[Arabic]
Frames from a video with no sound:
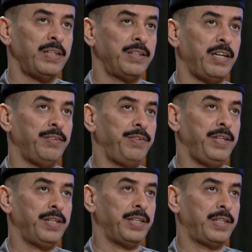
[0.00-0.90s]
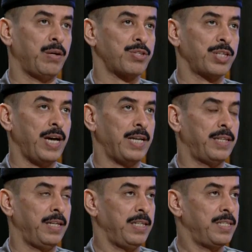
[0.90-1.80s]
تنفيذ التوصيات
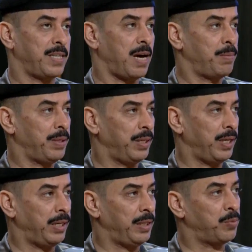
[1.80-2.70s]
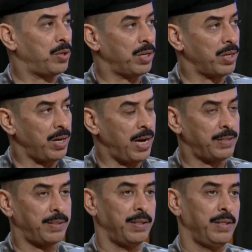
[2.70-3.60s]
الإلزامية
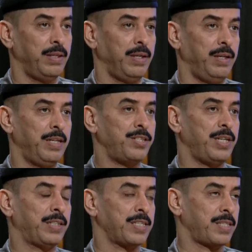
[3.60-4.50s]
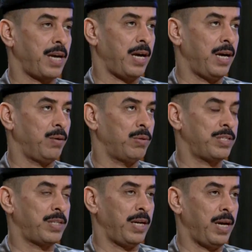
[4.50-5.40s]
لمقررات لجنة الصحة
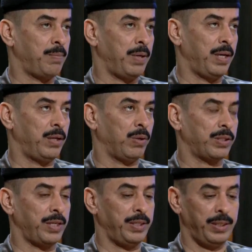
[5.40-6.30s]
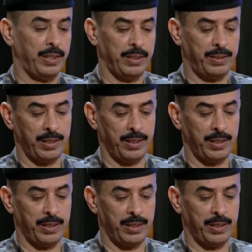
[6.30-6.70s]
والسلامة الوطنية التي